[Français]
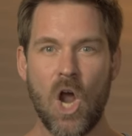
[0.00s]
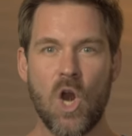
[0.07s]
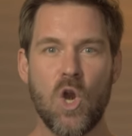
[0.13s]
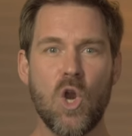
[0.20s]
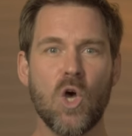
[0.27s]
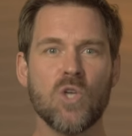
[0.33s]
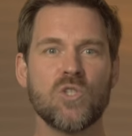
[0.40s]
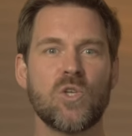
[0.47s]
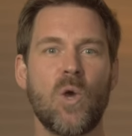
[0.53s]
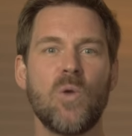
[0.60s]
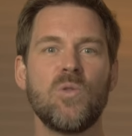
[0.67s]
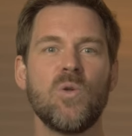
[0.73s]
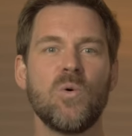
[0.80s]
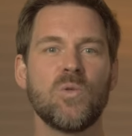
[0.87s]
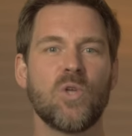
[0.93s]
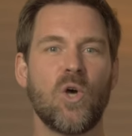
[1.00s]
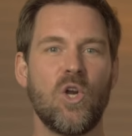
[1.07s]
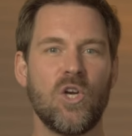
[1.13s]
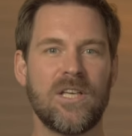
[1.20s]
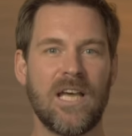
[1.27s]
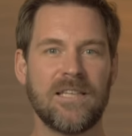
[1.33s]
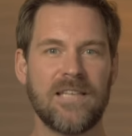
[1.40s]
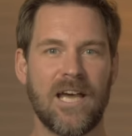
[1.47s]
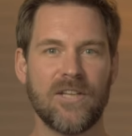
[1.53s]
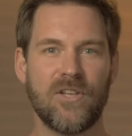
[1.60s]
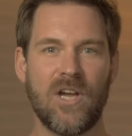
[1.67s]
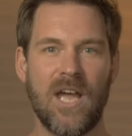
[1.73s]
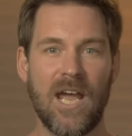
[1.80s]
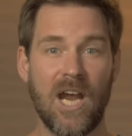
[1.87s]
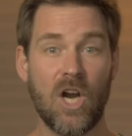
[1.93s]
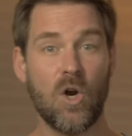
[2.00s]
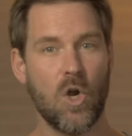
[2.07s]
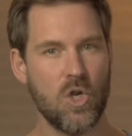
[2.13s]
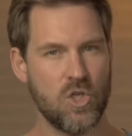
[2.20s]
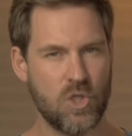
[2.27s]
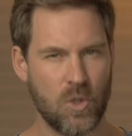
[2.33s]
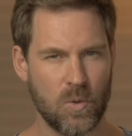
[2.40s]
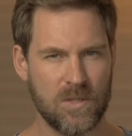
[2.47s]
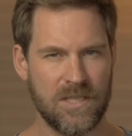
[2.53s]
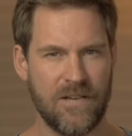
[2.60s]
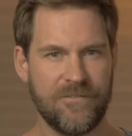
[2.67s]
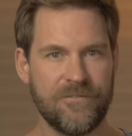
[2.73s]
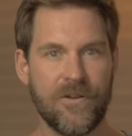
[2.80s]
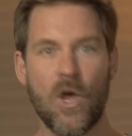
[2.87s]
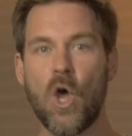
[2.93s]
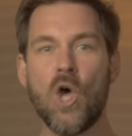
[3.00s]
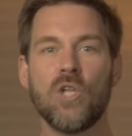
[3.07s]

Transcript: lorsqu'un autre locataire de Hare, Joseph,